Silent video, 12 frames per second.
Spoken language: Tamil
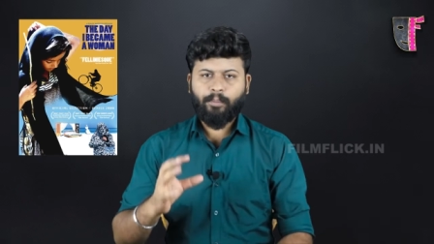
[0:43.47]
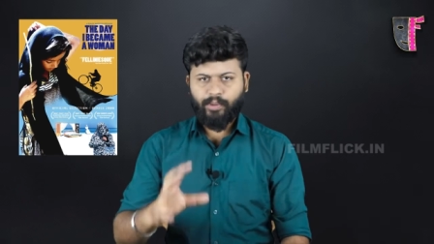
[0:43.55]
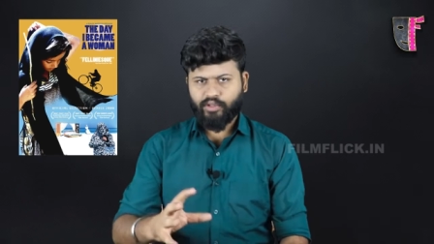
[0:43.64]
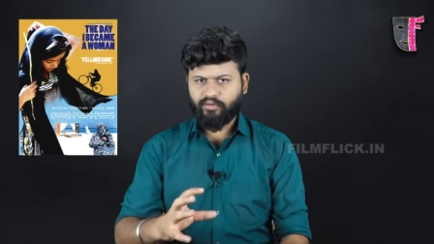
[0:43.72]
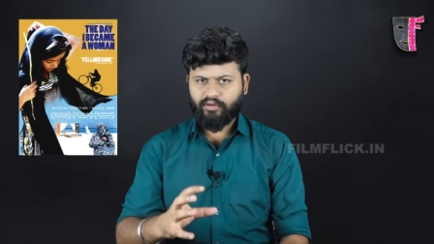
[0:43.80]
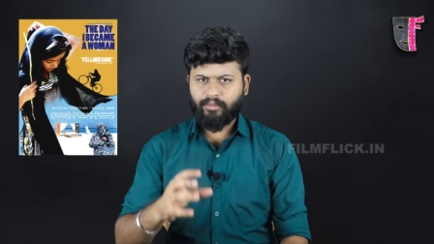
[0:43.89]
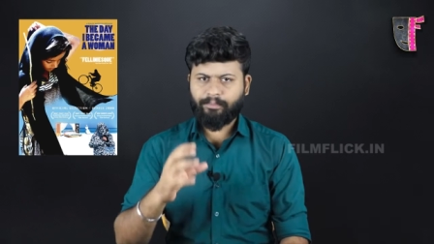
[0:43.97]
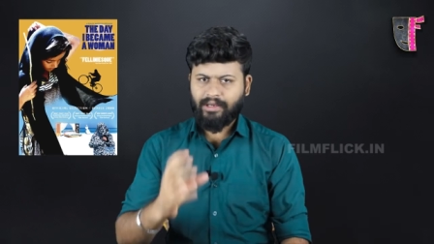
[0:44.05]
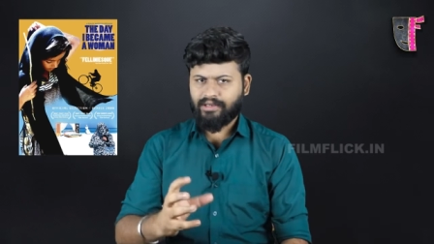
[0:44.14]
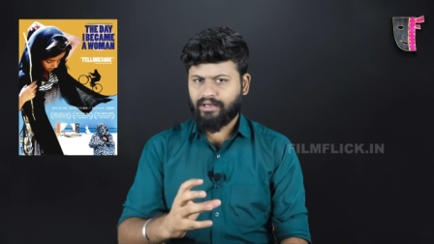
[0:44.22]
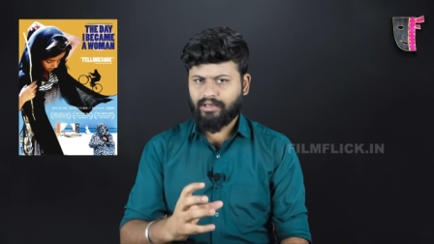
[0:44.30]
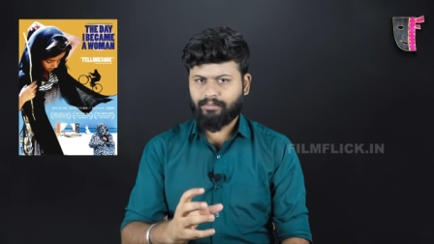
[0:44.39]
பொதுவே
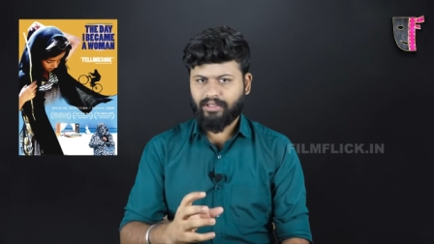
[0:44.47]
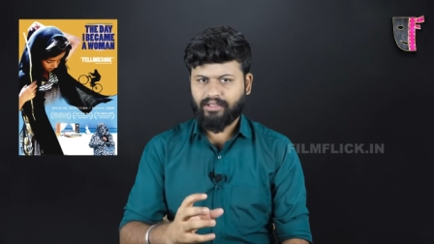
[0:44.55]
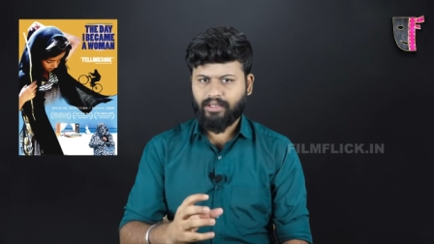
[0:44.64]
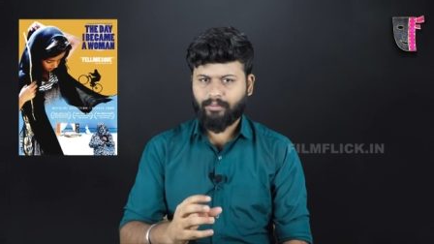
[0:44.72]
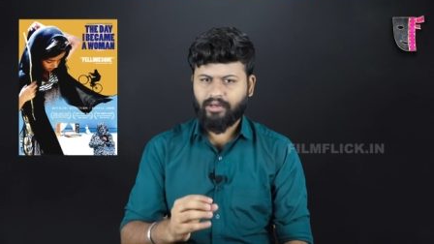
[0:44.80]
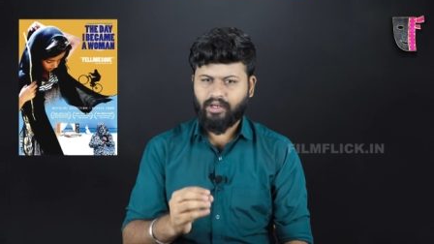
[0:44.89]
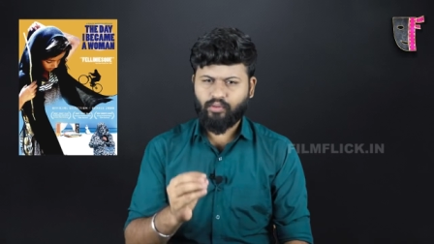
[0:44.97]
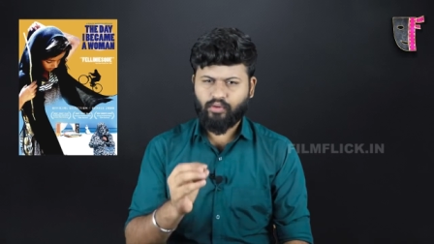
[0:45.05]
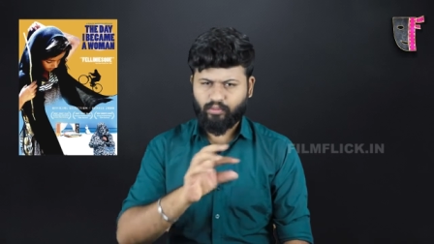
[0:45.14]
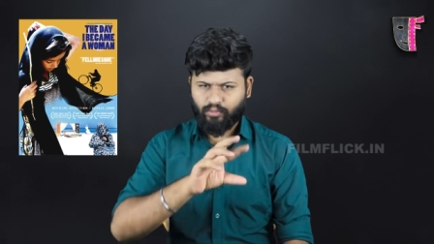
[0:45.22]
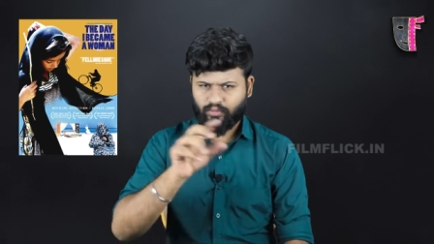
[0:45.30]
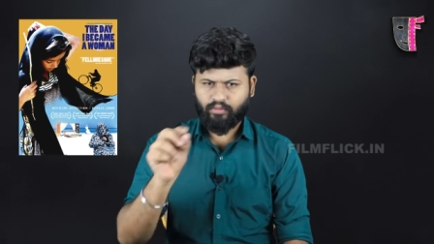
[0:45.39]
பெண்கள் பார்த்திங்க அப்படின்னா
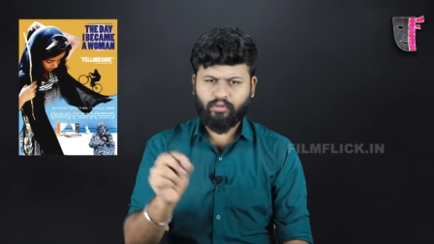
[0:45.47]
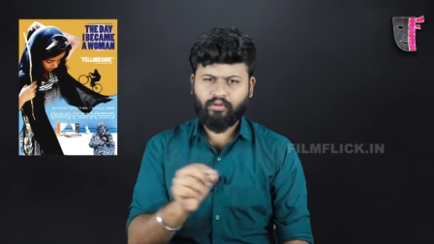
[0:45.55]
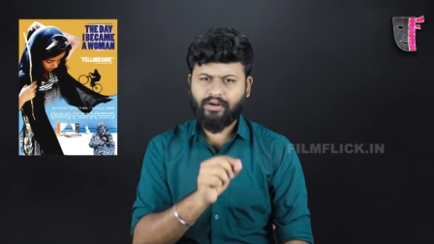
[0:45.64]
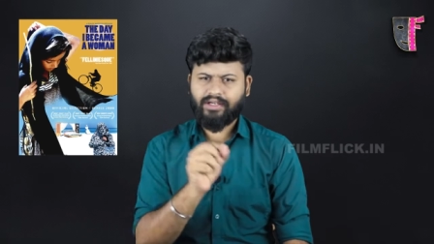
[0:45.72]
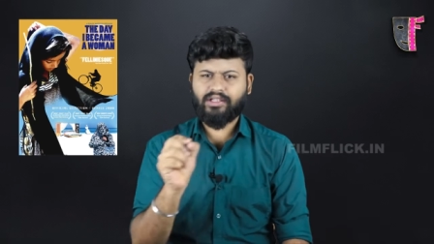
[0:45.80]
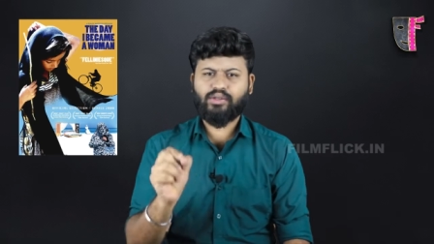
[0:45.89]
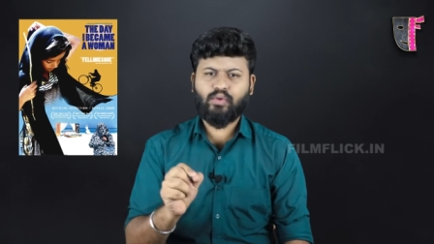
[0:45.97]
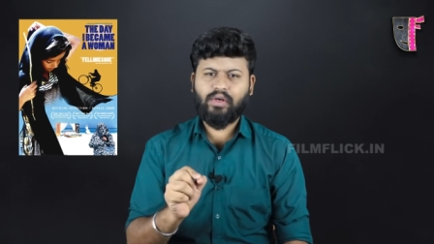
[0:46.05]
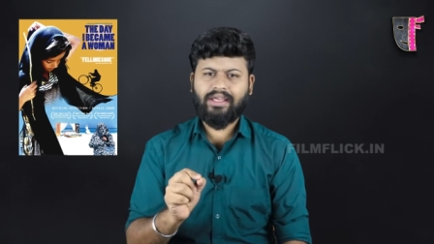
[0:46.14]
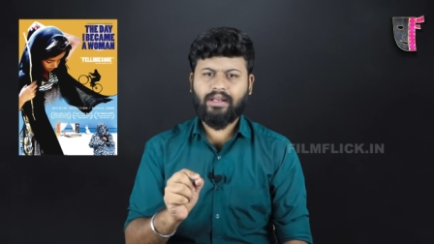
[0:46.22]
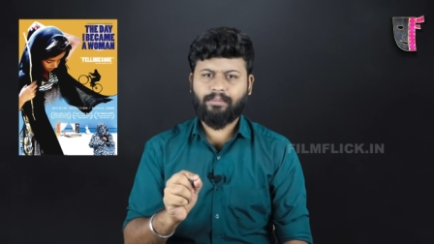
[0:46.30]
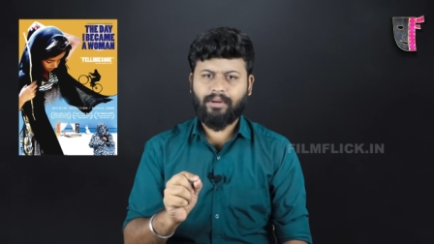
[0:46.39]
ஒரு ஒரு ஒரு
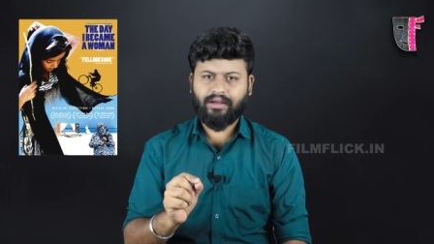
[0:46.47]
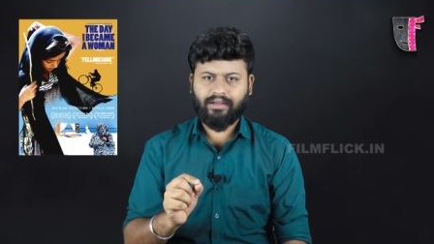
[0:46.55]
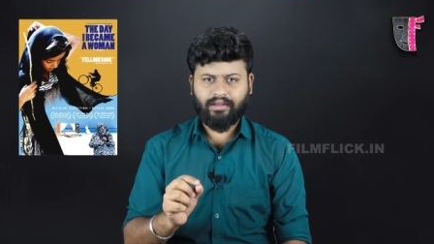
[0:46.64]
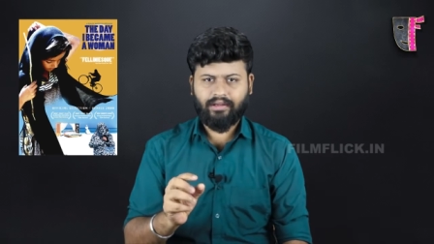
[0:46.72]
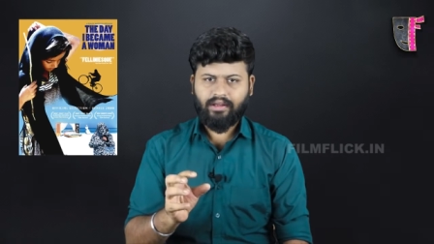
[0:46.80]
வட்டத்துக்குள்ளேயே இருப்பாங்க